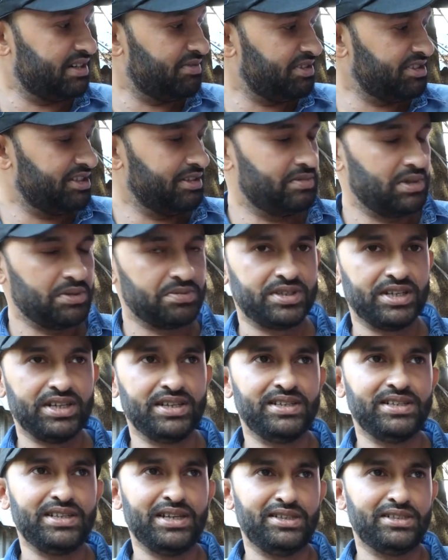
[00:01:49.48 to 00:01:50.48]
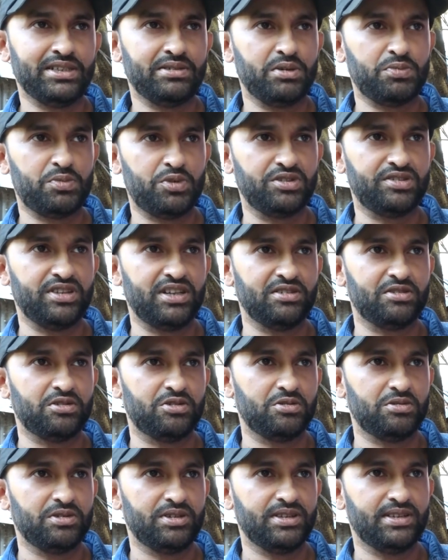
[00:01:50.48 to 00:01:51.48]
সামাজিক ব্যবসায়ী হিসাবে পরিচালিত
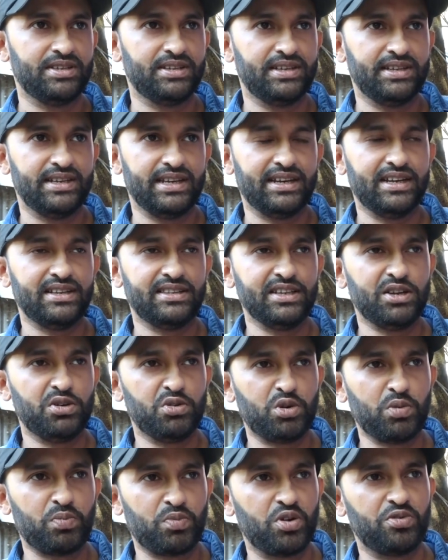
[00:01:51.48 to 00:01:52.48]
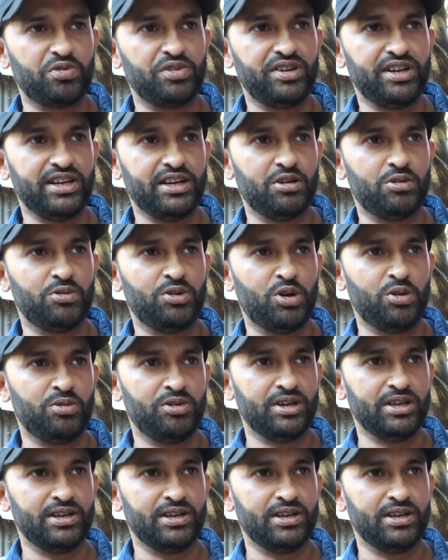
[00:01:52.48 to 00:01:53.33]
হবে এখান থেকে কোনো প্রফিট নেওয়া হবে না